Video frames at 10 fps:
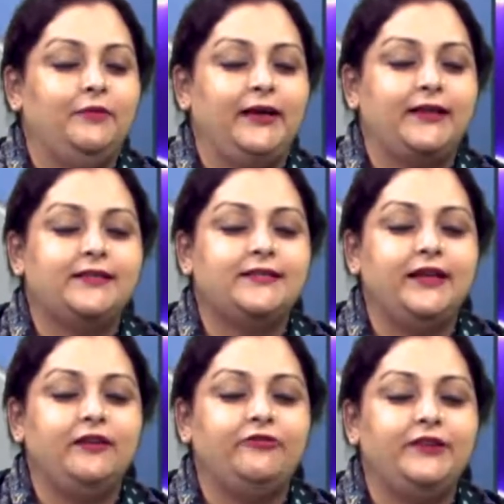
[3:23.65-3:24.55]
মানে এটা
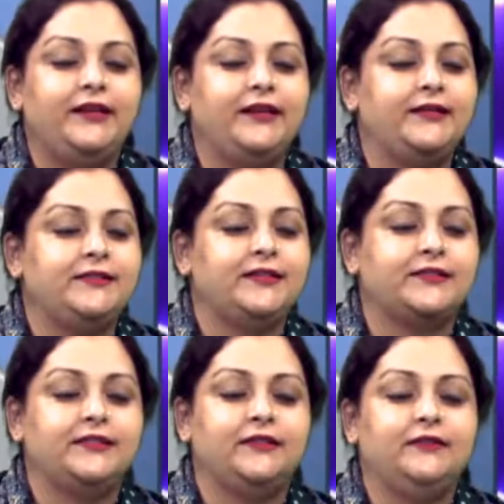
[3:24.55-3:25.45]
সেলফ
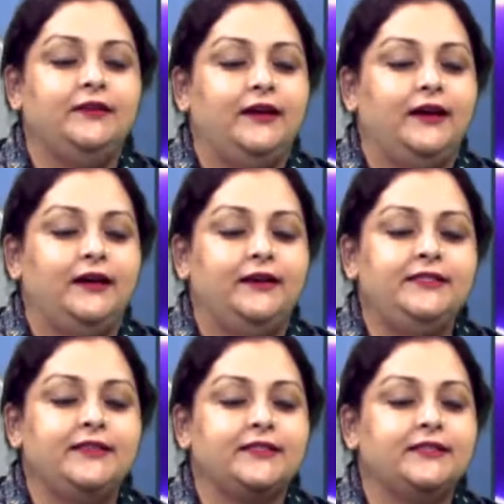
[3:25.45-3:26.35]
রিয়েলাইজেশন
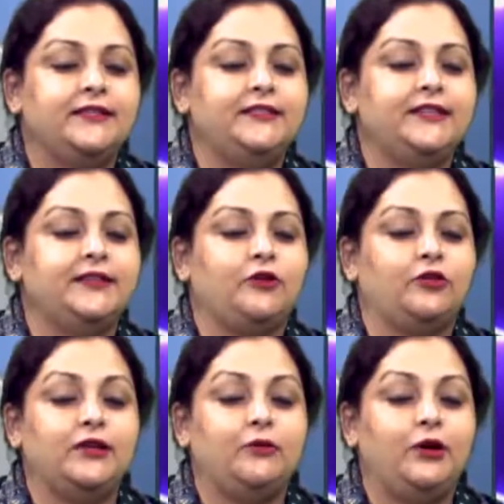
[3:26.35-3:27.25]
নিজের সাথে নিজের
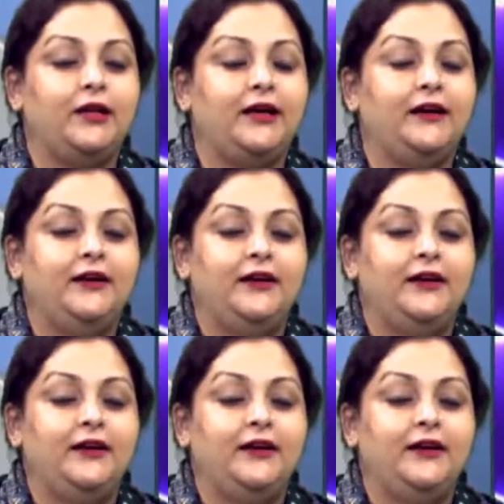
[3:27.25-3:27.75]
কথা বলা